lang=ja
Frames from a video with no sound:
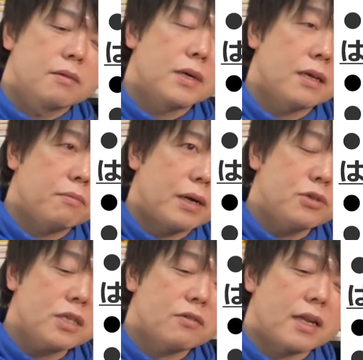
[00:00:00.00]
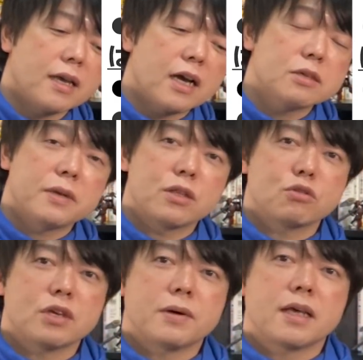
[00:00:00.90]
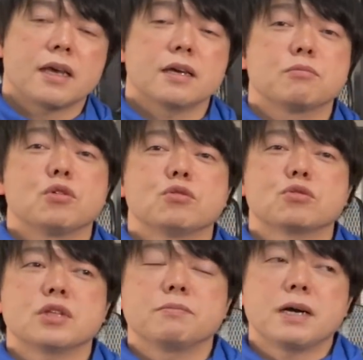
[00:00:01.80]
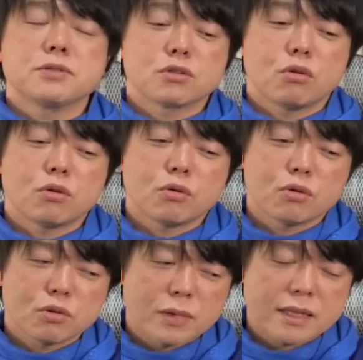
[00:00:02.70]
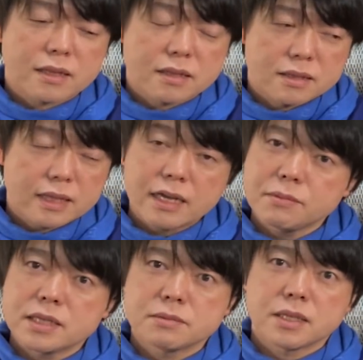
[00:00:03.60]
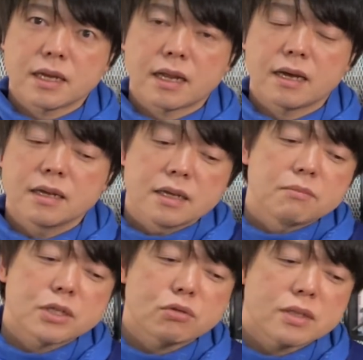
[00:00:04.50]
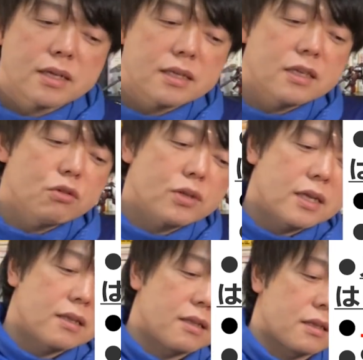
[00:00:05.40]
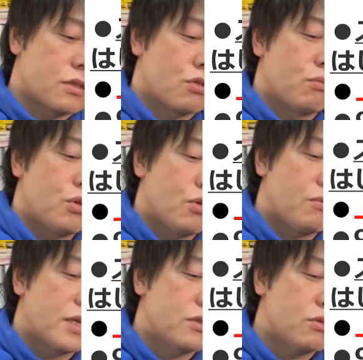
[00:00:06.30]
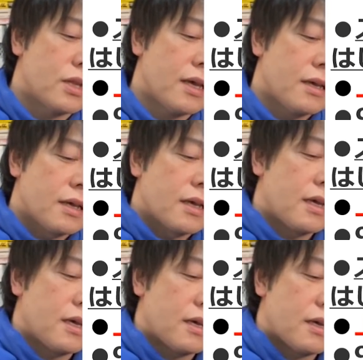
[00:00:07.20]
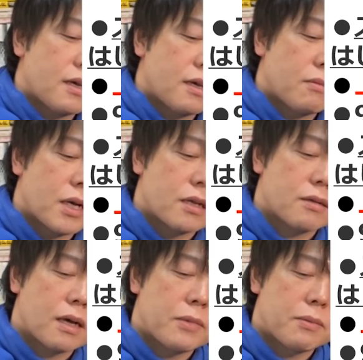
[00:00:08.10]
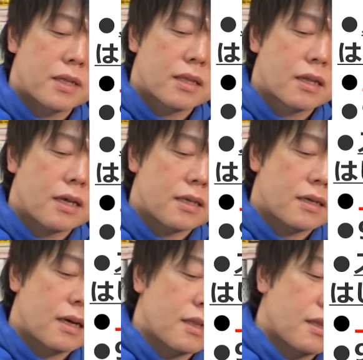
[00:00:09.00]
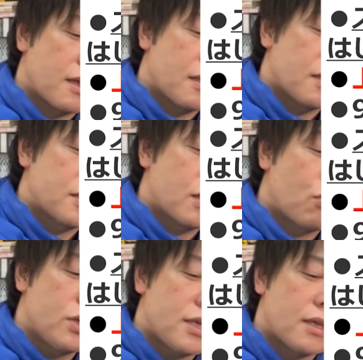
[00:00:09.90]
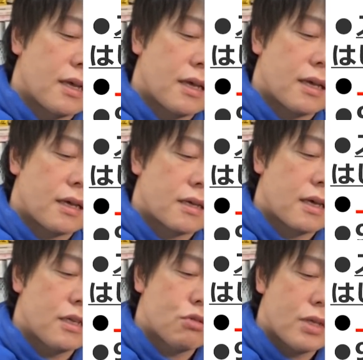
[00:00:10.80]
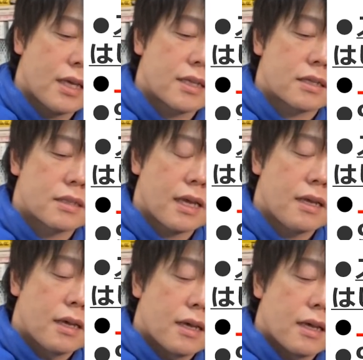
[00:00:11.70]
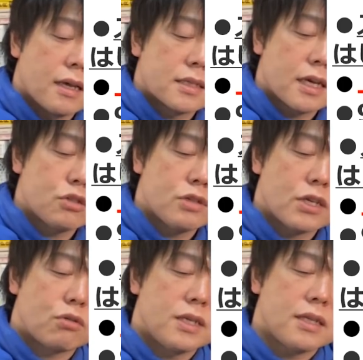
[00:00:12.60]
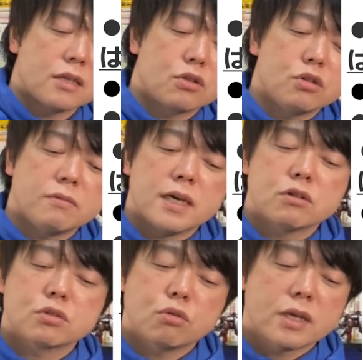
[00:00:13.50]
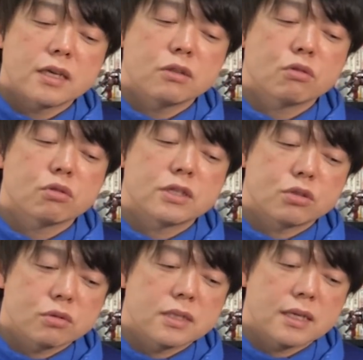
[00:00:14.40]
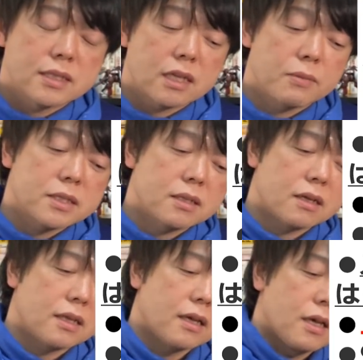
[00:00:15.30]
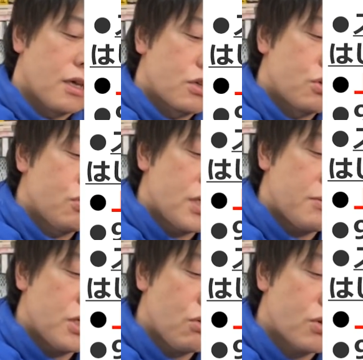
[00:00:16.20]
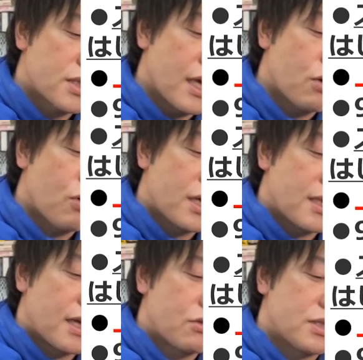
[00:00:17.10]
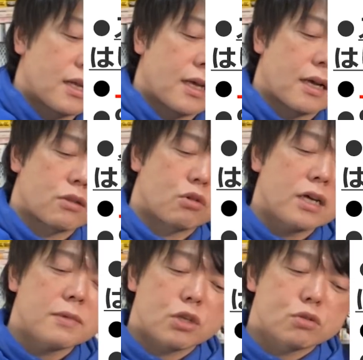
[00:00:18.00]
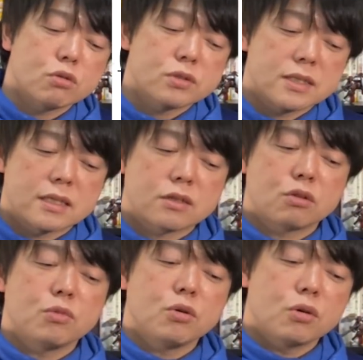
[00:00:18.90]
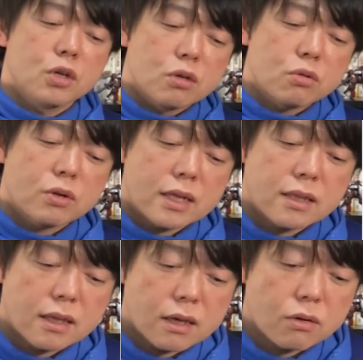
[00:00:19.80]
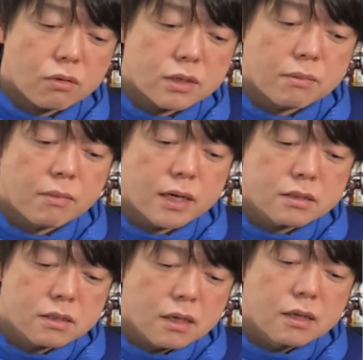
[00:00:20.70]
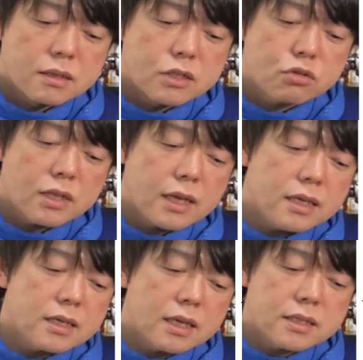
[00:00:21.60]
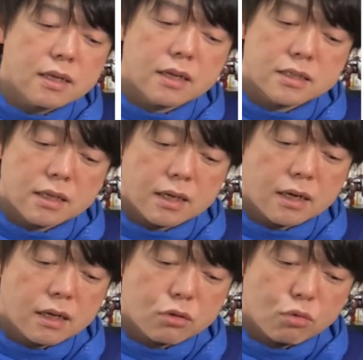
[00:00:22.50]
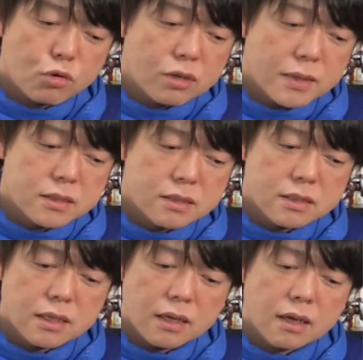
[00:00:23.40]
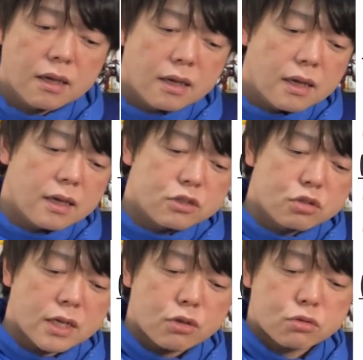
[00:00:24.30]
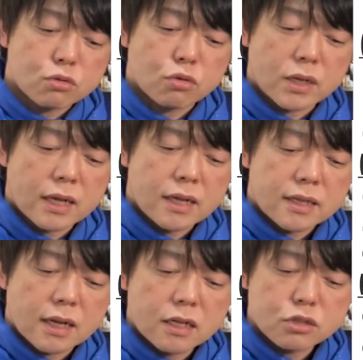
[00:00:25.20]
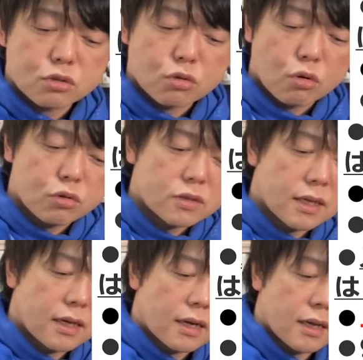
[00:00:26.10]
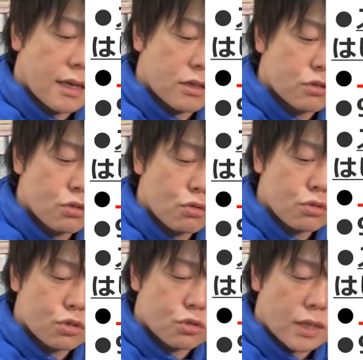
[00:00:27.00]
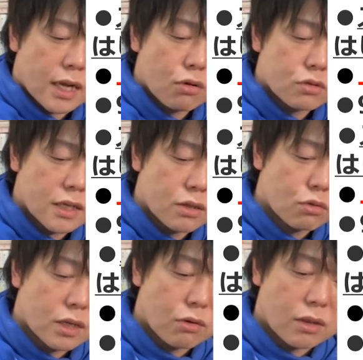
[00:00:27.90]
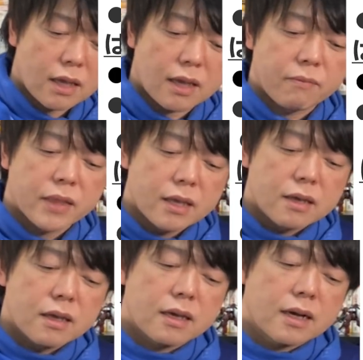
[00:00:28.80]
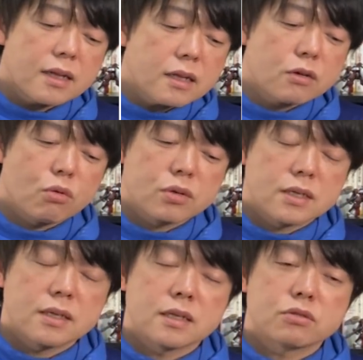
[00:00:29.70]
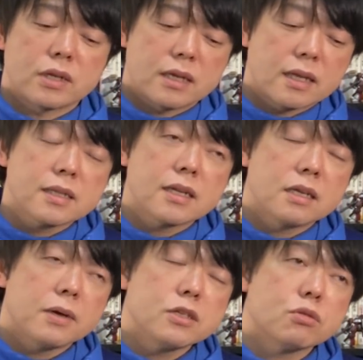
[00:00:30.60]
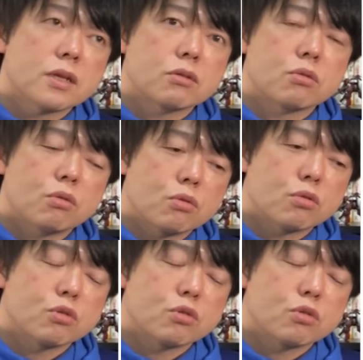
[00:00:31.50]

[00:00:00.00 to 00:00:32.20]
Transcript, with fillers: まあね、バブル期はね、アルペンといえばね、もう本当にバブルの、まあ、代名詞みたいな、まあ、そういった企業だったんですけども、まあ、ずっとね、えー、まあ、あんまり目立たないかったんですが、ここに来て、えー、経常利益ですね、えー、最終利益を2.9倍の増益ということで修正してきました。で、9期ぶりの最高益になるんじゃないかとか、あくまで予測値ですけども、となっております。で非常にね、いい計算なんじゃないかなと思いますし、えー、従来予測をね、75億円から147億円ってことなので、えかなり大きいですよね。だいたい2倍以上になると、